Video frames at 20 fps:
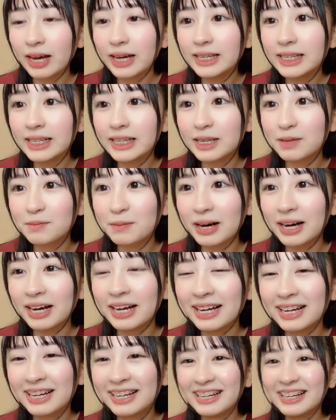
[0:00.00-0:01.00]
会いに行きま
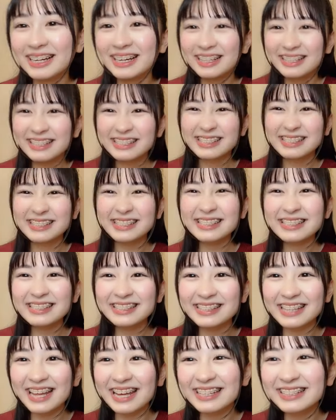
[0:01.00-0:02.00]
すっ
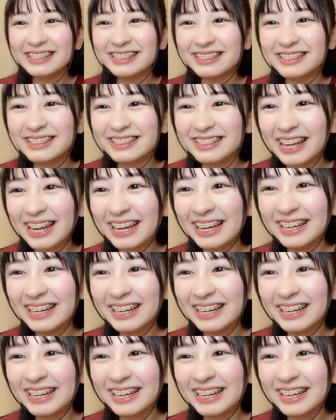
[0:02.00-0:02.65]
て言って